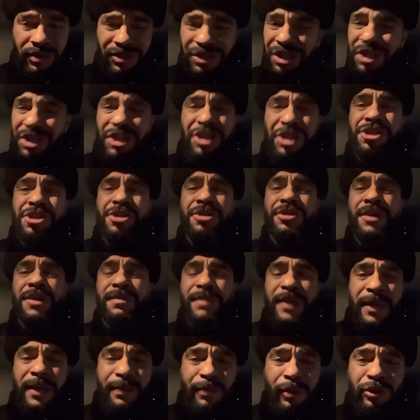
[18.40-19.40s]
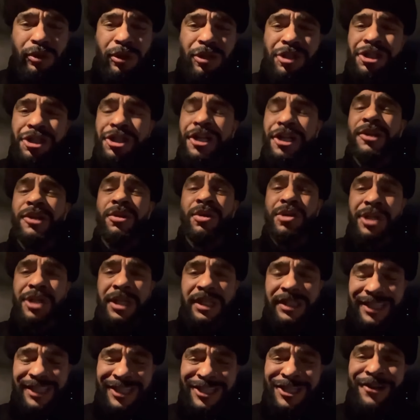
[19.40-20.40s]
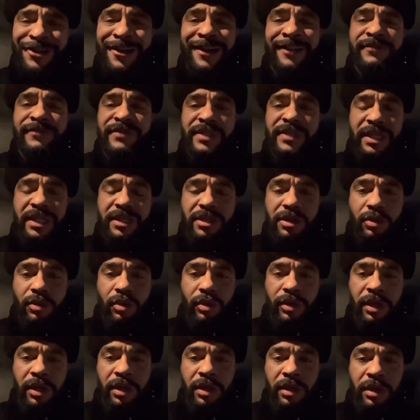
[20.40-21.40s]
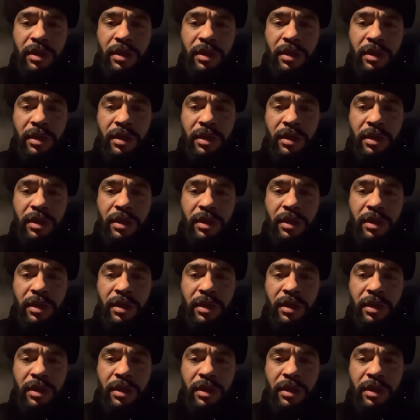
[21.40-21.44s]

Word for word: Ты ничего не перепутал, с чьей ложки ты жрал все эти годы?